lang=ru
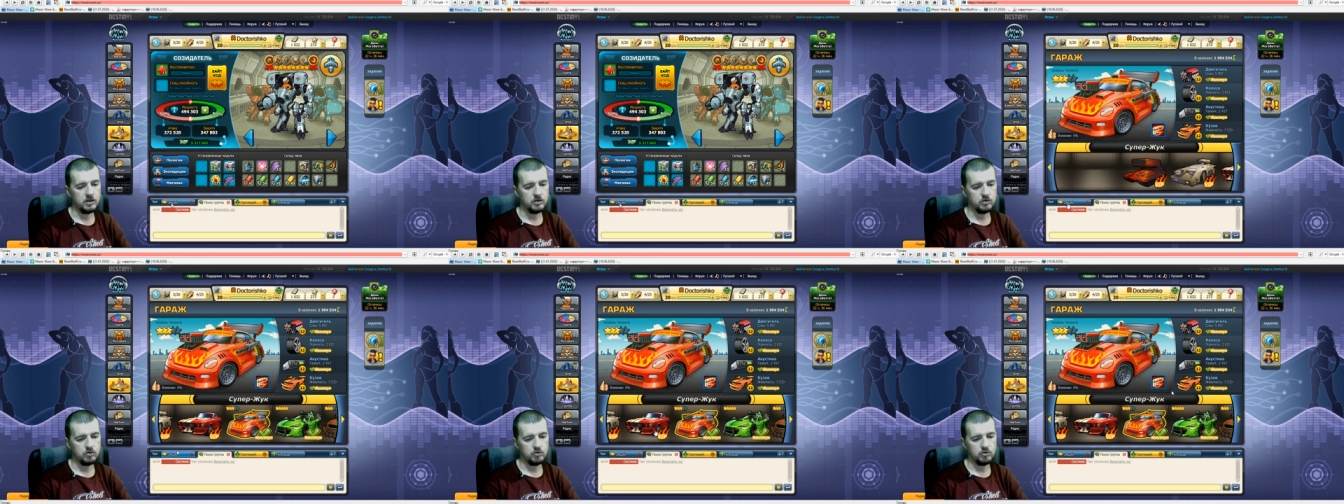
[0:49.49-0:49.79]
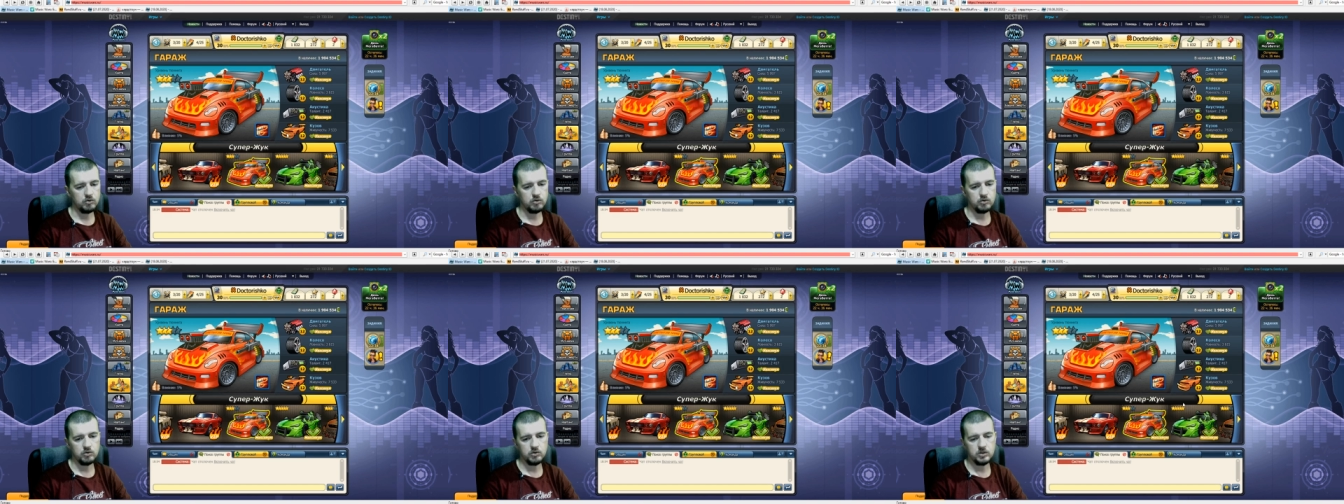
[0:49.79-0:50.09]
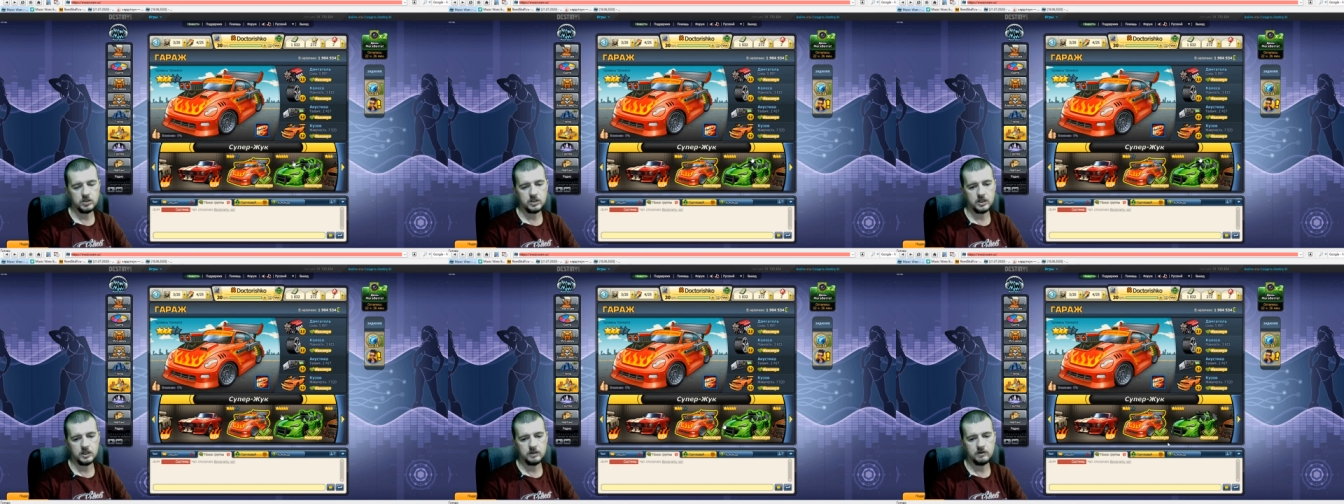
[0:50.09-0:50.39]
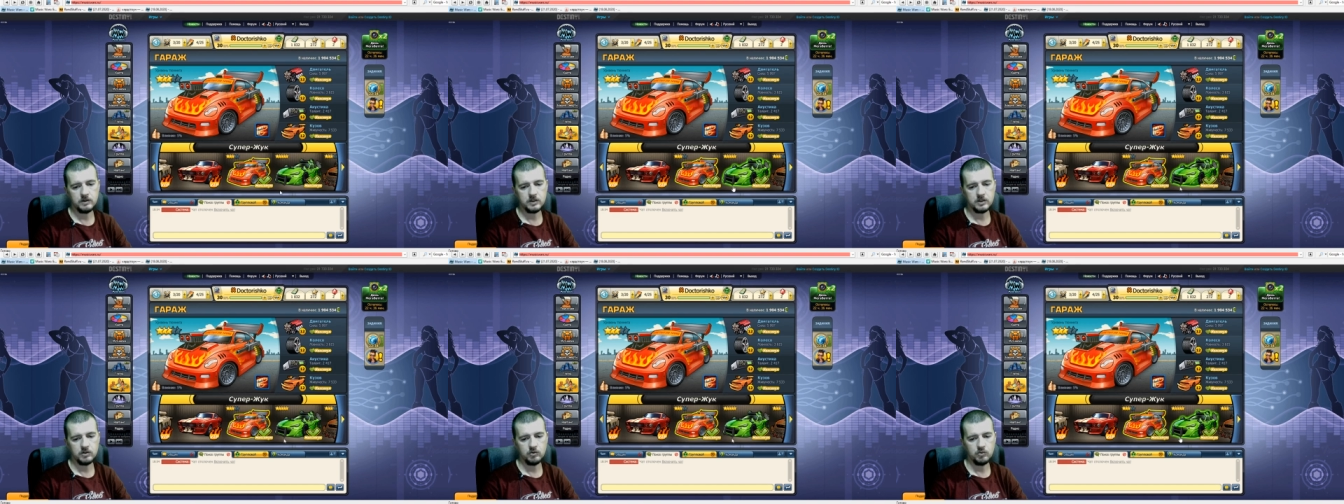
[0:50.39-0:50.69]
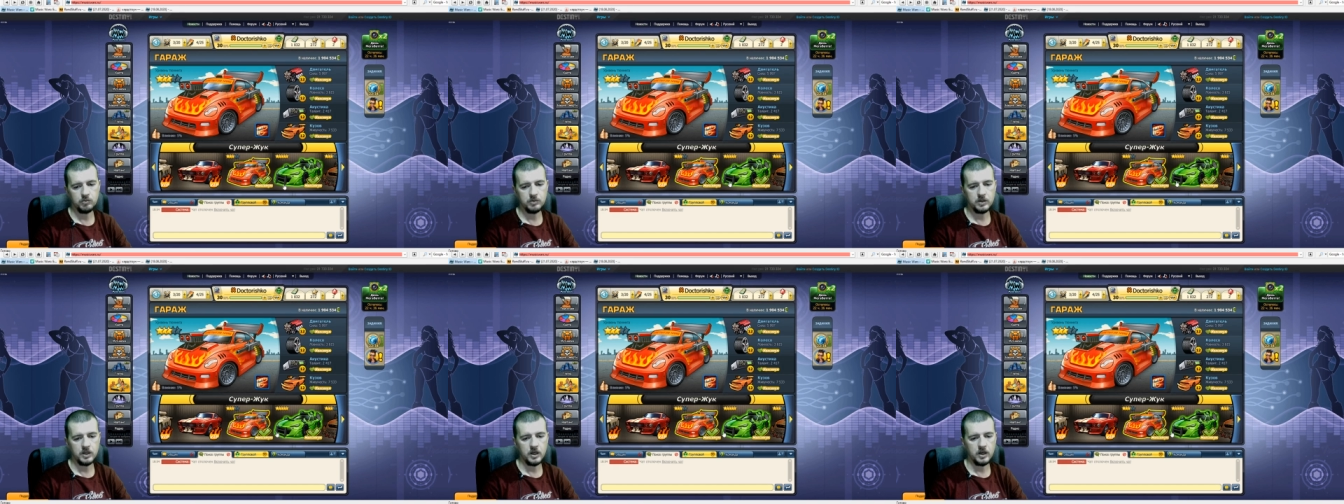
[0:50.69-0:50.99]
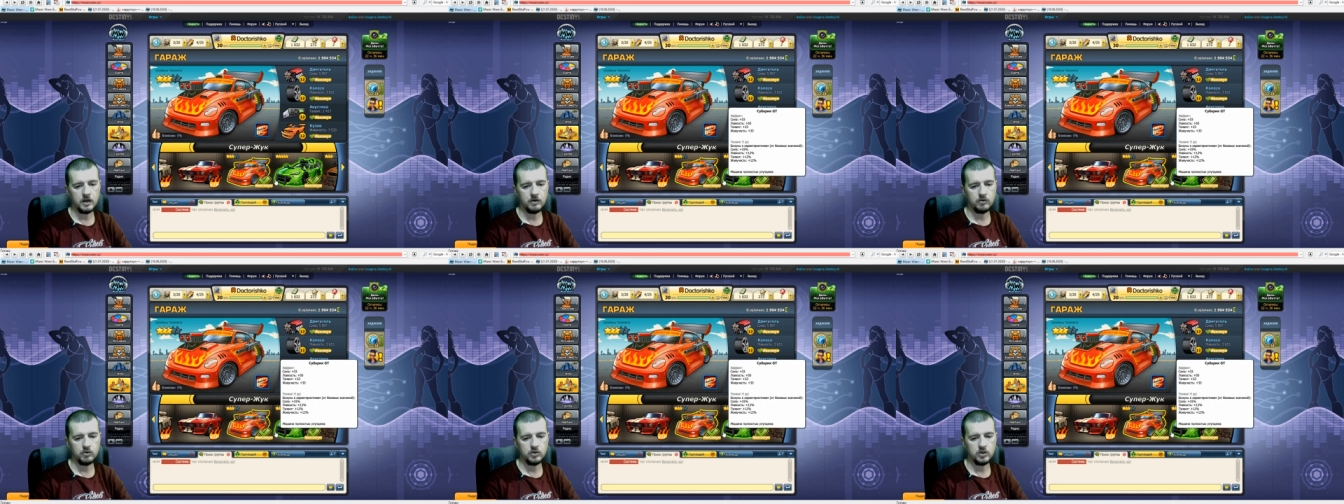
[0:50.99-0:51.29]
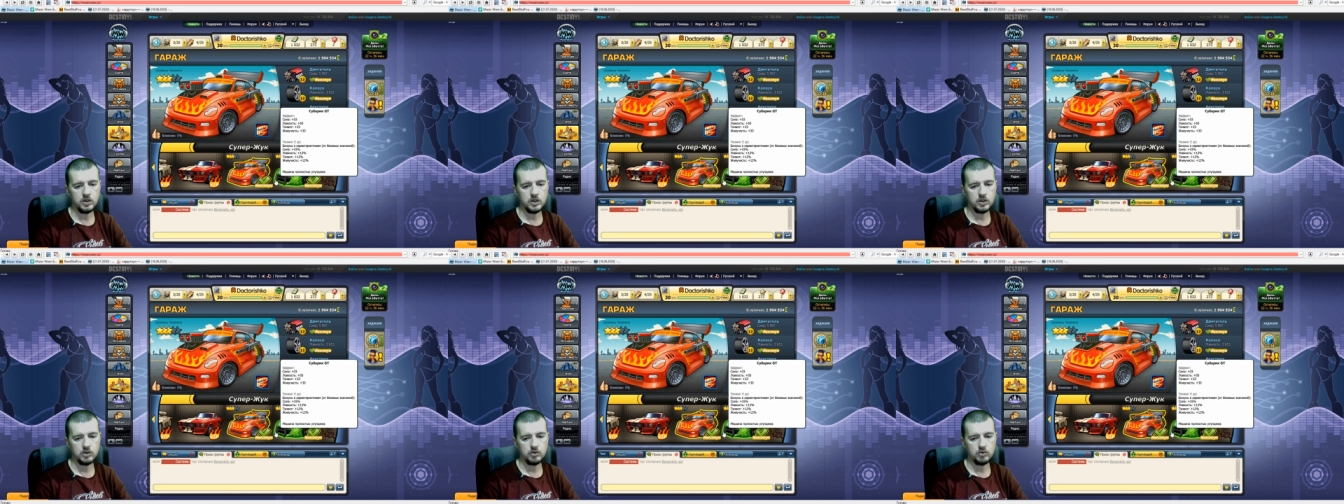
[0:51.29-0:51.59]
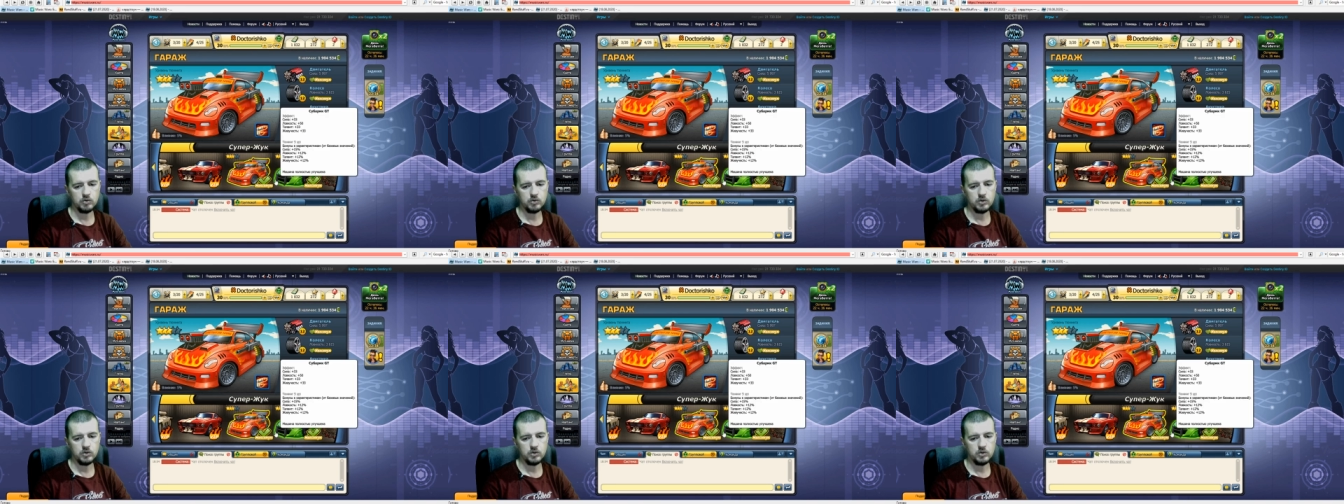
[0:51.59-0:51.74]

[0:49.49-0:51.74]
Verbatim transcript: Ну, то есть, соответственно, у меня его нету.